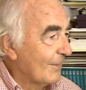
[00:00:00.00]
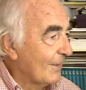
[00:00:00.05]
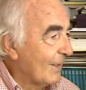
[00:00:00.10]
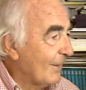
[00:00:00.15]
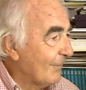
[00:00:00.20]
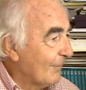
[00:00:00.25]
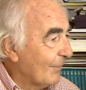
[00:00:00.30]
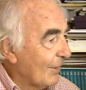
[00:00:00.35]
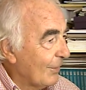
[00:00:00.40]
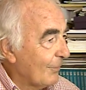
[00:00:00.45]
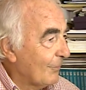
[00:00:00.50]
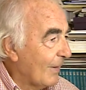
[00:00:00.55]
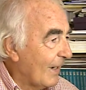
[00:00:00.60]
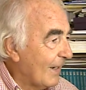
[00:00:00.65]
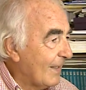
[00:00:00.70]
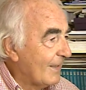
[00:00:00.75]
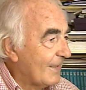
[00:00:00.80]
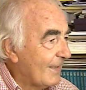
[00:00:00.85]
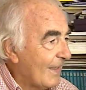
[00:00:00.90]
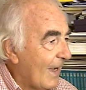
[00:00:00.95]
notevoli
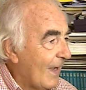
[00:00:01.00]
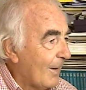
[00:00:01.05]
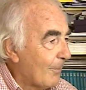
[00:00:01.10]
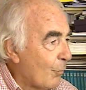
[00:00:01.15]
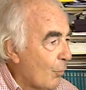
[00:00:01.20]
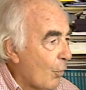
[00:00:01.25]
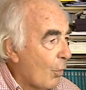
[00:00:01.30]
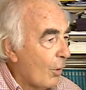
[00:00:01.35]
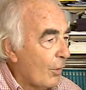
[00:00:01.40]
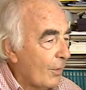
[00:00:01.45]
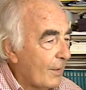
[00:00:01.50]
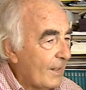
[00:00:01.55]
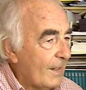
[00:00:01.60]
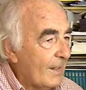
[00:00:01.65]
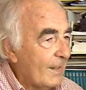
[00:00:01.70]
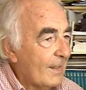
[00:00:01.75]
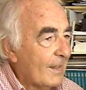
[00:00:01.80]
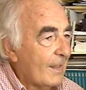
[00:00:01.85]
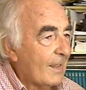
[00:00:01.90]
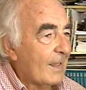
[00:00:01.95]
qualità
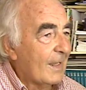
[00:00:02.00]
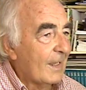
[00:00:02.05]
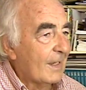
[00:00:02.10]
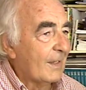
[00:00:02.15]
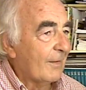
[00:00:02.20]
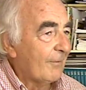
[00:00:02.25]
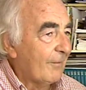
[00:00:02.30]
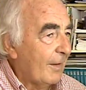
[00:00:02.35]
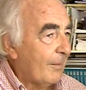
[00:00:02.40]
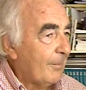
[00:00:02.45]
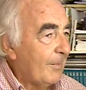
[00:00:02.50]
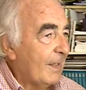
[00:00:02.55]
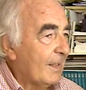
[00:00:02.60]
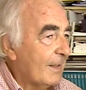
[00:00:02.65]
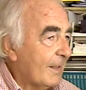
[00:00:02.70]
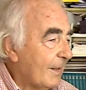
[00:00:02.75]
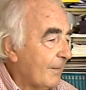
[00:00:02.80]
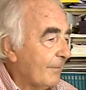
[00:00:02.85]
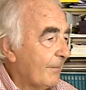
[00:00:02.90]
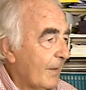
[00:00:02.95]
buone e che aveva in
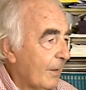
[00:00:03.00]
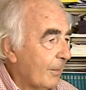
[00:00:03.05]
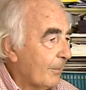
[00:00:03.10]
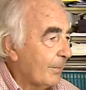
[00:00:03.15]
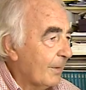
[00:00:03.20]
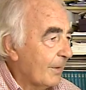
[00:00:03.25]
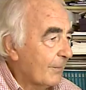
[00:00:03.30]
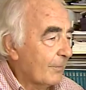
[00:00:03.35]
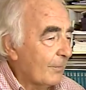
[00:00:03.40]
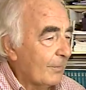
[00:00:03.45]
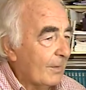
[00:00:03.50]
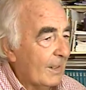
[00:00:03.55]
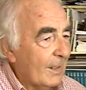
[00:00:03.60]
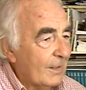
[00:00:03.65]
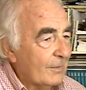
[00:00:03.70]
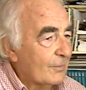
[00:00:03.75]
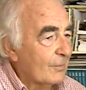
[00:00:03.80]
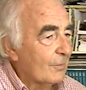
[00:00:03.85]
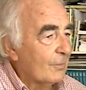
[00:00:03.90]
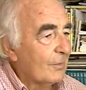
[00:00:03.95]
mente di fare un
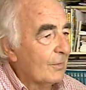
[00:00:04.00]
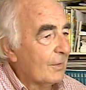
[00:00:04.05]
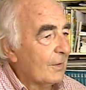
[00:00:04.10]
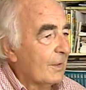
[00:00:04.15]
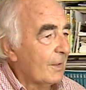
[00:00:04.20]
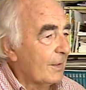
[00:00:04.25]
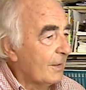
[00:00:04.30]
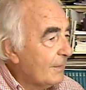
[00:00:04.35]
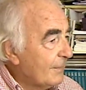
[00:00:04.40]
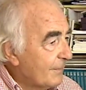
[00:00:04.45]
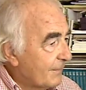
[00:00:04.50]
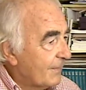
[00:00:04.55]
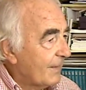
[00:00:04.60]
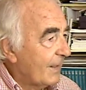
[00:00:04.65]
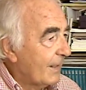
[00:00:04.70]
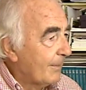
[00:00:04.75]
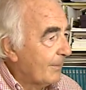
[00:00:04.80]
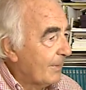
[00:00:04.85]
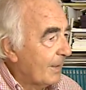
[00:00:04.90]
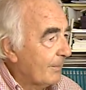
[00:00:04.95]
personaggio,
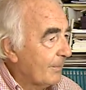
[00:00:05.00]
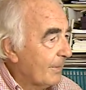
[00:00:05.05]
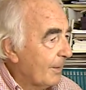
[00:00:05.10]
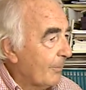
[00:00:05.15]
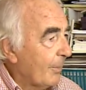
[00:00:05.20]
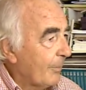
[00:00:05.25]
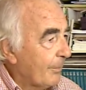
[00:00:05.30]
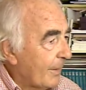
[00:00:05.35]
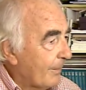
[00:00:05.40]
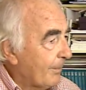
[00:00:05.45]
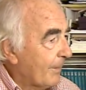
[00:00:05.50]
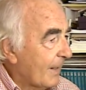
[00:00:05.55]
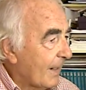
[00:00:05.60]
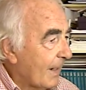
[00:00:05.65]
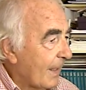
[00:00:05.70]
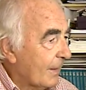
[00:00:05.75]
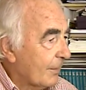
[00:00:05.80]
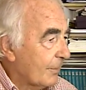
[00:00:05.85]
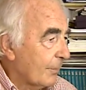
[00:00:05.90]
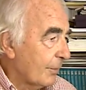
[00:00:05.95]
insieme abbiamo
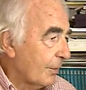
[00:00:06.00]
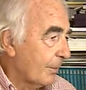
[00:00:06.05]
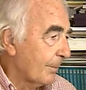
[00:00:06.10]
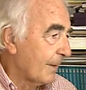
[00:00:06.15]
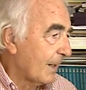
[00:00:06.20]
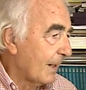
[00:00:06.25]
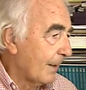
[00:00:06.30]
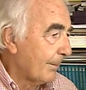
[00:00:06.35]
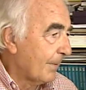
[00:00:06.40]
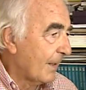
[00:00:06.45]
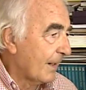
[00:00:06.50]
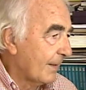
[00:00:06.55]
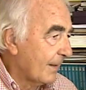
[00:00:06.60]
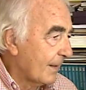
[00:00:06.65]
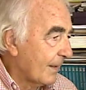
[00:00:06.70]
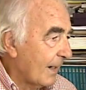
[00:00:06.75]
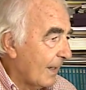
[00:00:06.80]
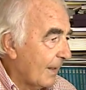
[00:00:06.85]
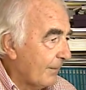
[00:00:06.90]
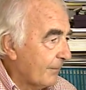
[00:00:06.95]
preparato, io per la
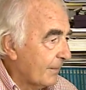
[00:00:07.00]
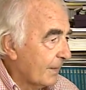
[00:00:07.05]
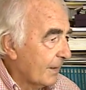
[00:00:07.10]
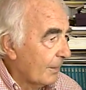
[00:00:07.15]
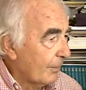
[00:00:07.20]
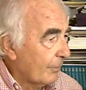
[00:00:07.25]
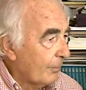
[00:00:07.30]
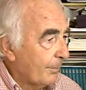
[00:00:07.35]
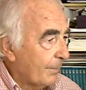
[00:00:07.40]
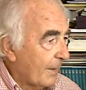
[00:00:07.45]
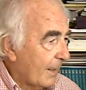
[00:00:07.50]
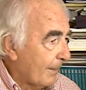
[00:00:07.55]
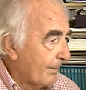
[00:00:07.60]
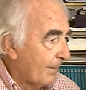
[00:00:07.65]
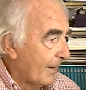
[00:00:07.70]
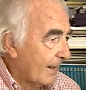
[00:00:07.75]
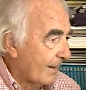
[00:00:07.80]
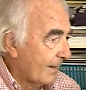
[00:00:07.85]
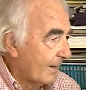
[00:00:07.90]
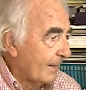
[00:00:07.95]
parte grafica, lui per la
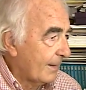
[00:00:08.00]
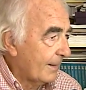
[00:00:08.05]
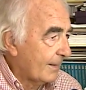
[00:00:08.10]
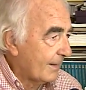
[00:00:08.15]
parte